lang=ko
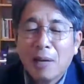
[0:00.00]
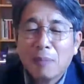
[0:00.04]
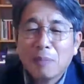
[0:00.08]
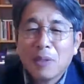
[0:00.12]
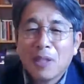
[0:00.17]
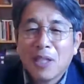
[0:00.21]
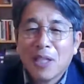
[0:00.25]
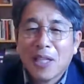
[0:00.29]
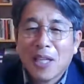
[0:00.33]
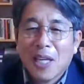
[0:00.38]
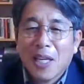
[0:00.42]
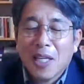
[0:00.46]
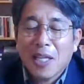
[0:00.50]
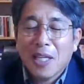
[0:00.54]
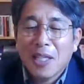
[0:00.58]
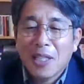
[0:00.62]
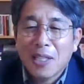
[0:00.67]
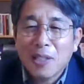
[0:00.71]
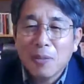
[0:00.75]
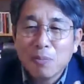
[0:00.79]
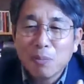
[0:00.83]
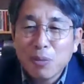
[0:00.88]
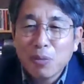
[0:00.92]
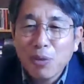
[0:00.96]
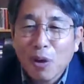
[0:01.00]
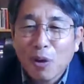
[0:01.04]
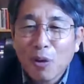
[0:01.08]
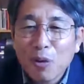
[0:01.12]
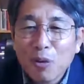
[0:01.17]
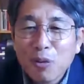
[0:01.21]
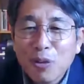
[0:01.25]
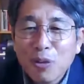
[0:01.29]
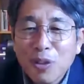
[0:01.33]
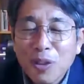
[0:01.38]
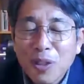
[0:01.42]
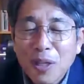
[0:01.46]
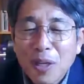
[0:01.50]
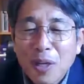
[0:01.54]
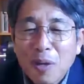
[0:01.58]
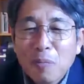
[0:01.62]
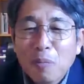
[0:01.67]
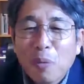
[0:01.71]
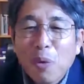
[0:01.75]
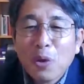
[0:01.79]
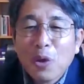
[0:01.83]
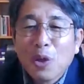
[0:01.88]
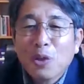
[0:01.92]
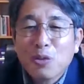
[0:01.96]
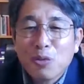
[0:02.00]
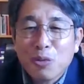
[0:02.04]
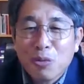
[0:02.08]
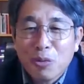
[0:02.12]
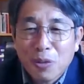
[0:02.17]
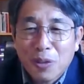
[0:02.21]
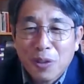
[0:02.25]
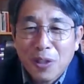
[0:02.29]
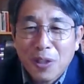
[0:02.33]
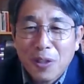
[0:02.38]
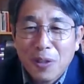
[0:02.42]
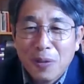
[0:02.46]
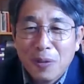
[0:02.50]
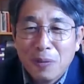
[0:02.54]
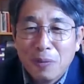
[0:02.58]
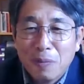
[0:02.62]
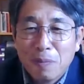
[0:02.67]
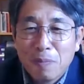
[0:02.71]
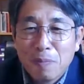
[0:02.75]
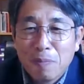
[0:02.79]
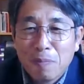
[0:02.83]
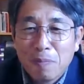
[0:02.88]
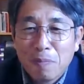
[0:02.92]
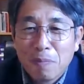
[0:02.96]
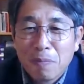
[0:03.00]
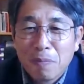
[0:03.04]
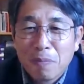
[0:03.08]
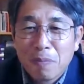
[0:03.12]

사람들에게 신부의 얼굴을 보여주는 거예요.